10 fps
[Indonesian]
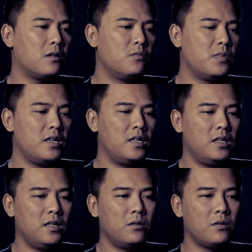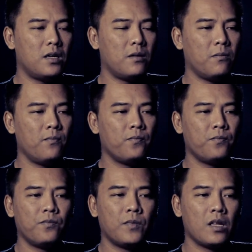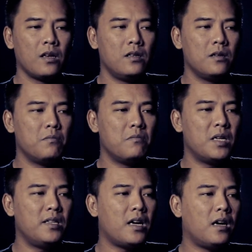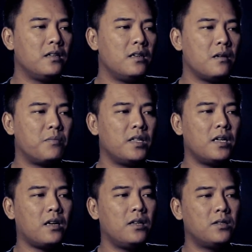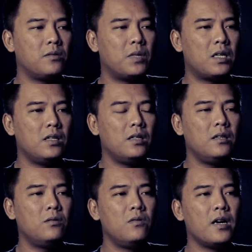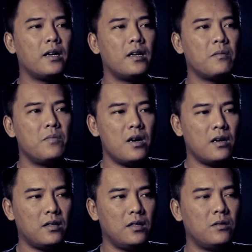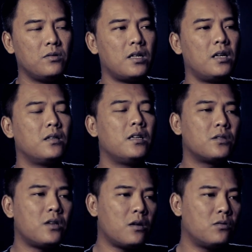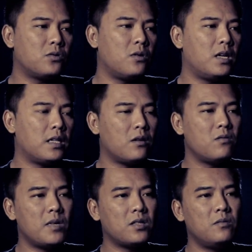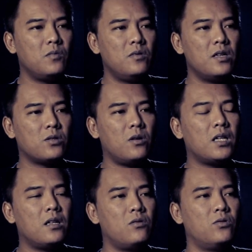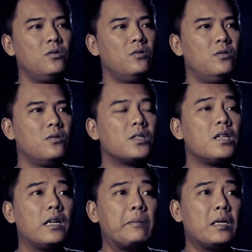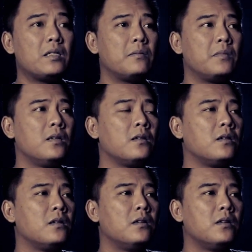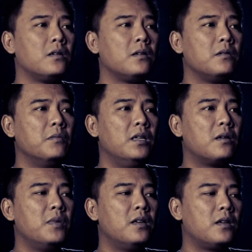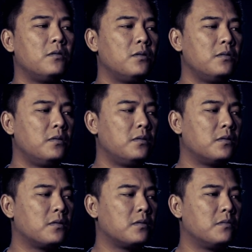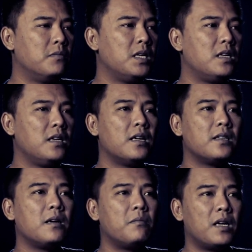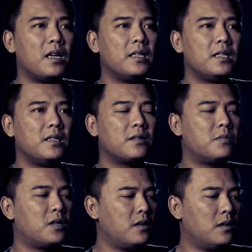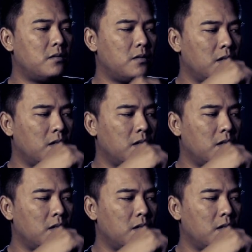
aku begini gitu kan menyangga penyakit seperti ini tuh nggak enak banget gitu saat biasa ya, aku sholat aku masih muda sholat harus duduk segala macam. bener-bener itu tuh bikin nggak nyaman lah intinya seperti itu